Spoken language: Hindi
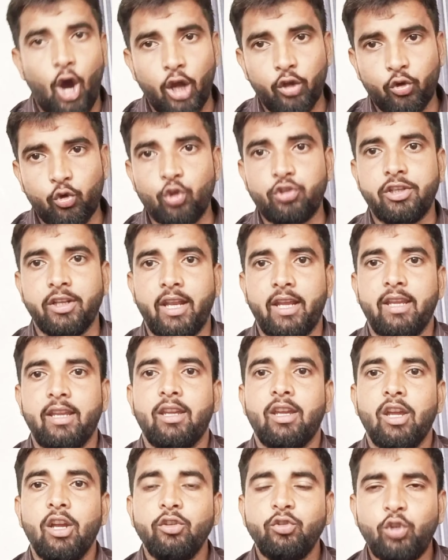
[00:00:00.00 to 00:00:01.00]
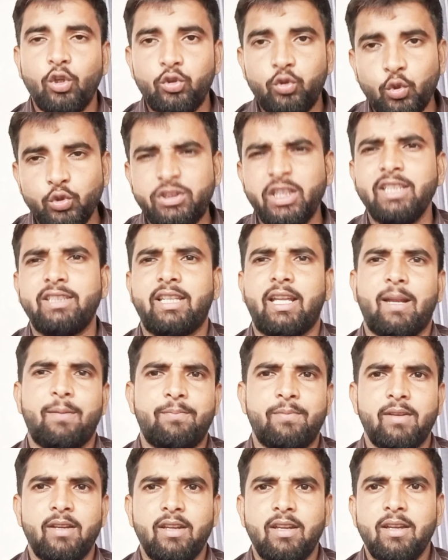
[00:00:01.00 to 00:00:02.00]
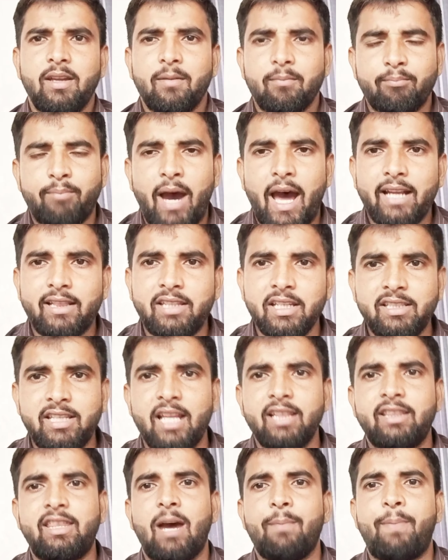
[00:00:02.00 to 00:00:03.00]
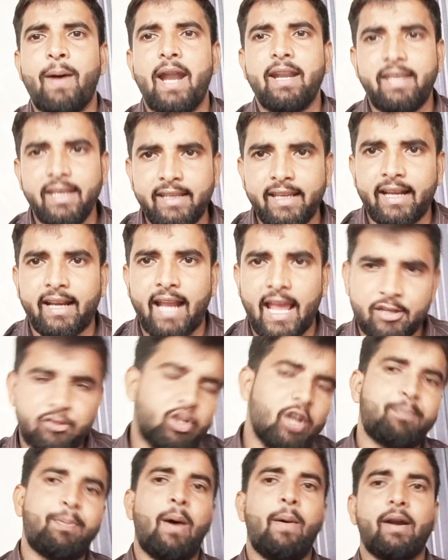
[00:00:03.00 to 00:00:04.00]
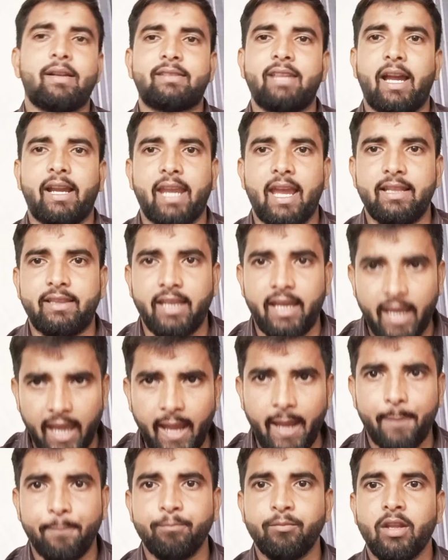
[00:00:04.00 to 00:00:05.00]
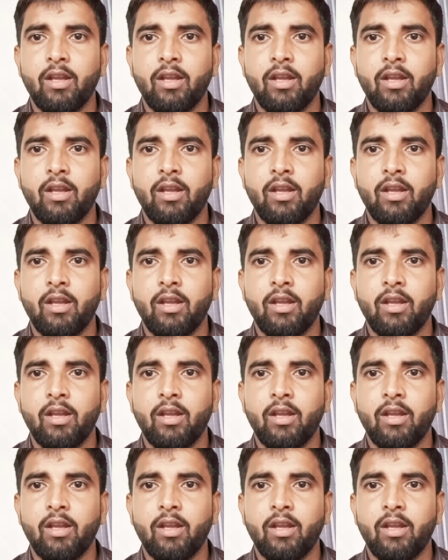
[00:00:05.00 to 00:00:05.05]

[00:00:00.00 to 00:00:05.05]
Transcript: और कुछ नहीं तो दूसरी तरफ भारतीय जनता पार्टी के राष्ट्रीय प्रवक्ता कहते हैं